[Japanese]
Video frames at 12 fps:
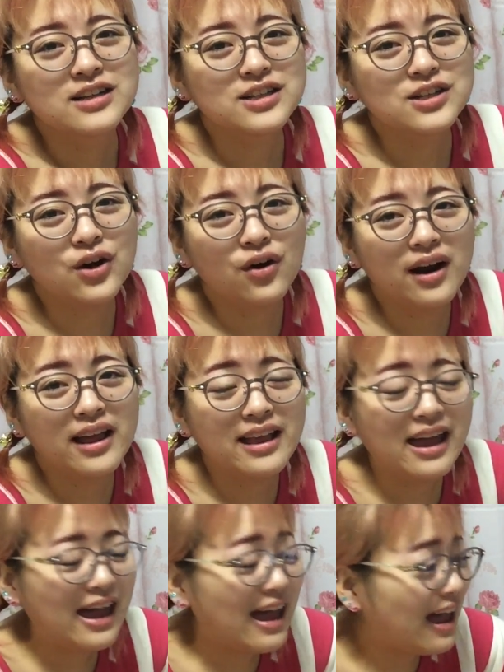それねそれ
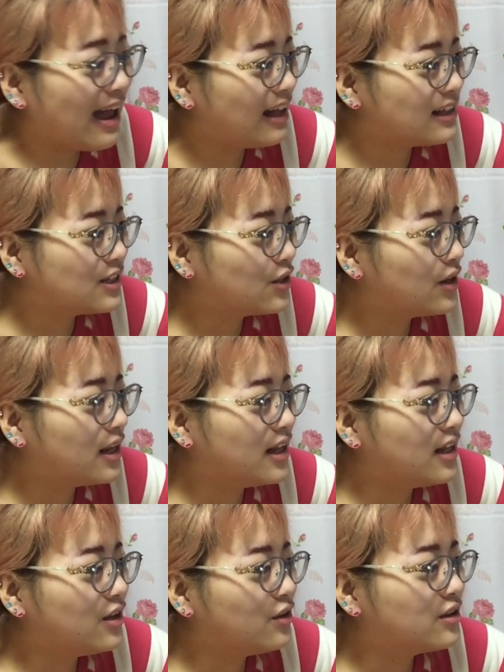ねそれで
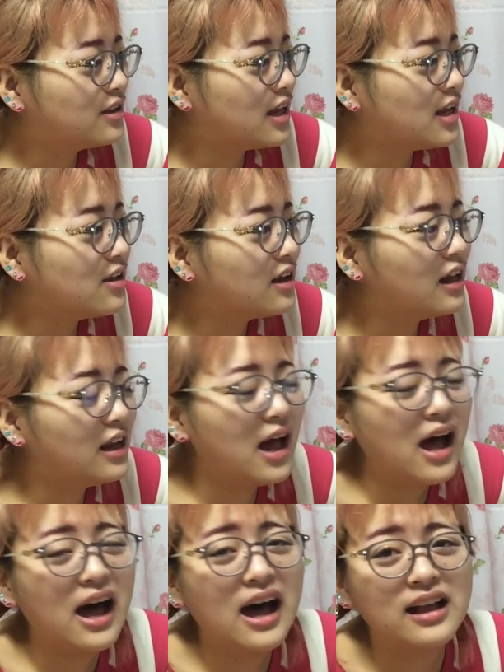言っていいのか
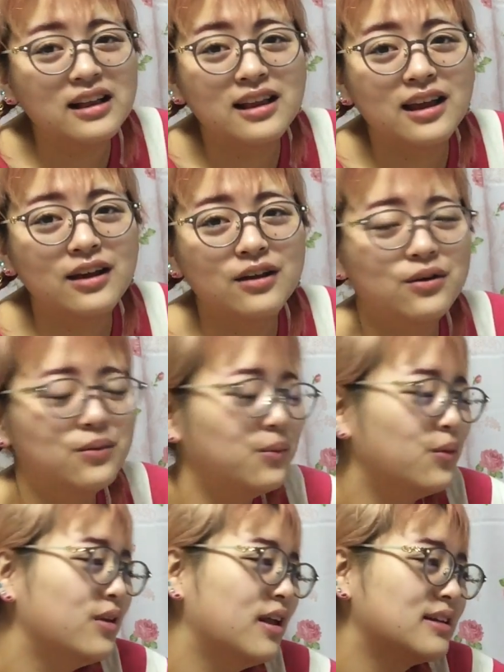なっていう
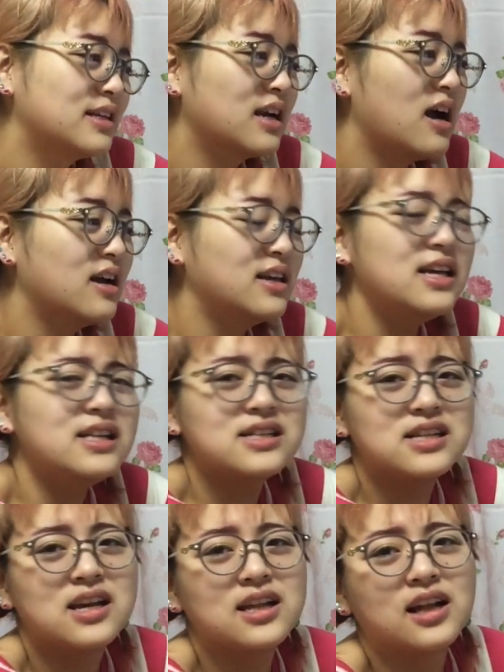もうね私課金
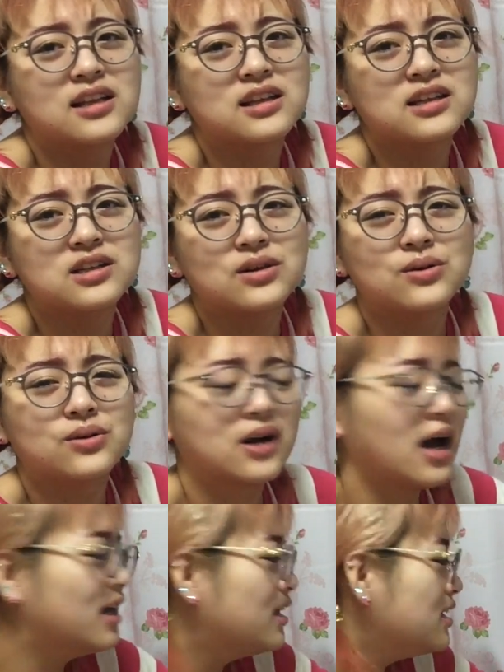税なんですよ
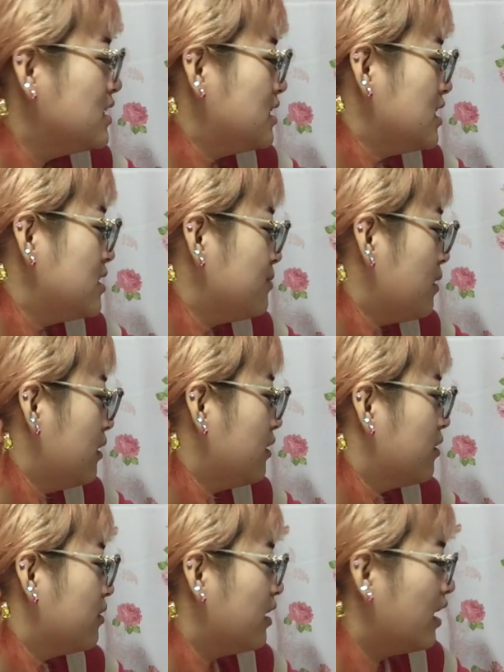課金してしまう
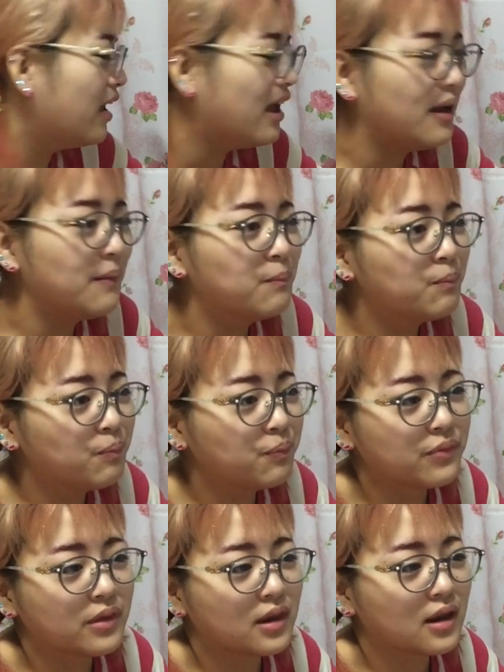のよね
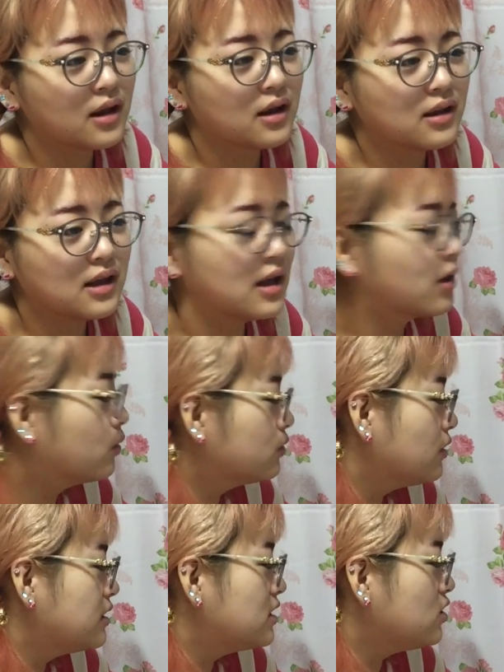だから今
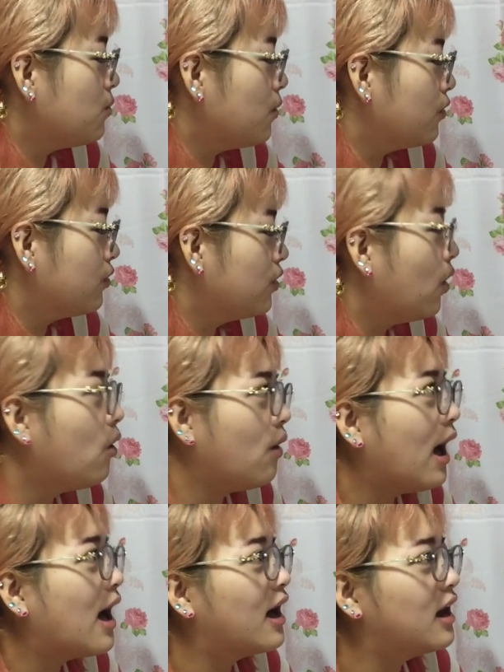年の目標
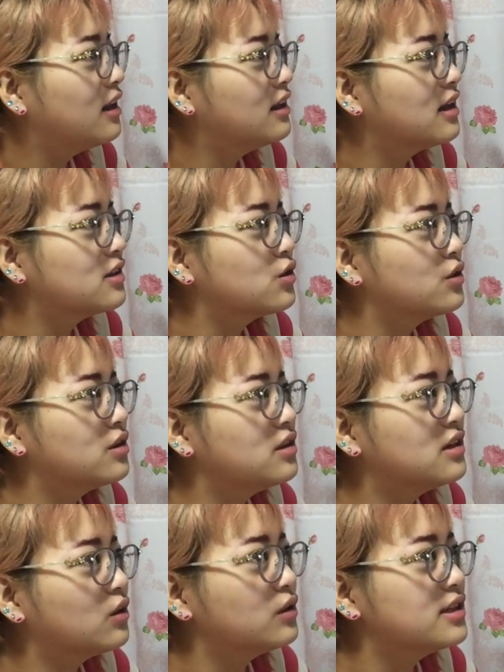はだその
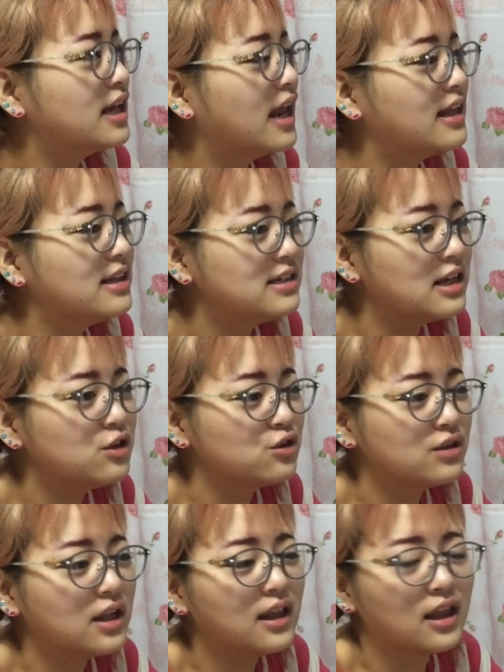今年じゃない
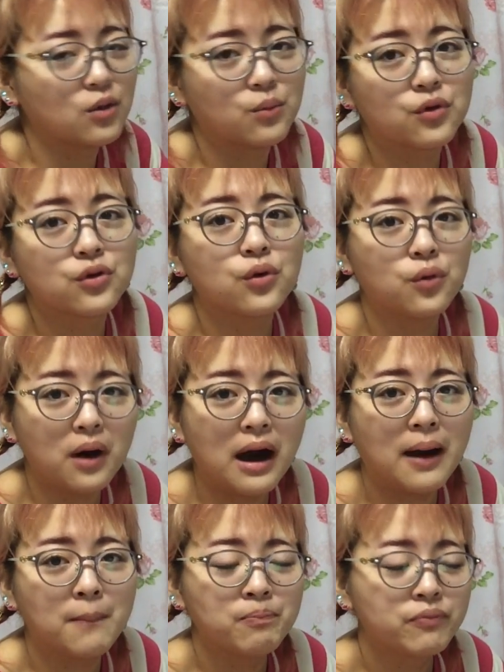2017年の目標
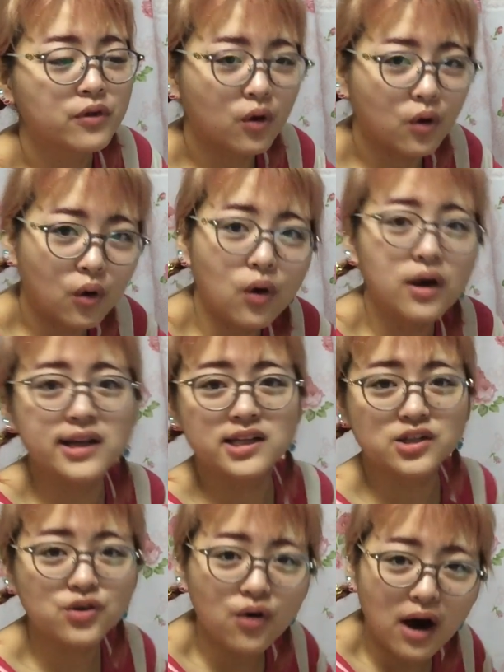はこい
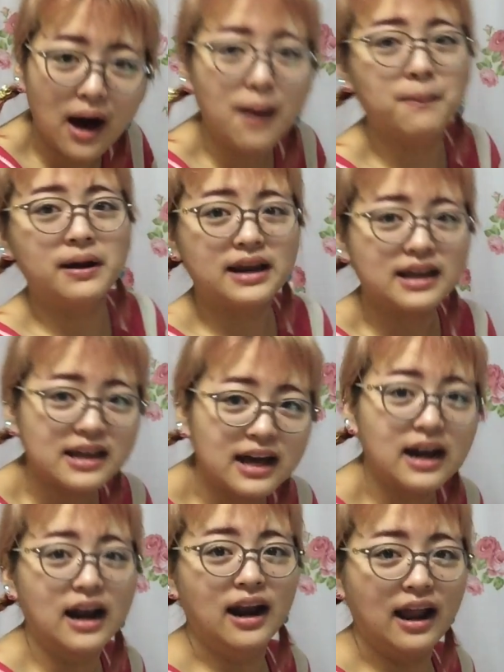つをあまり
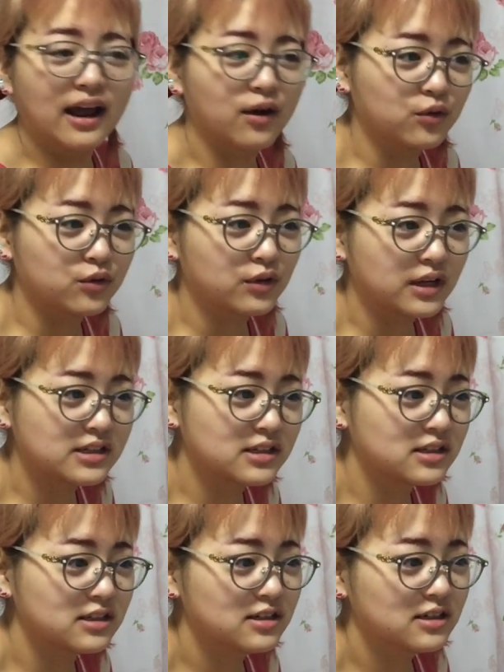やらないことです。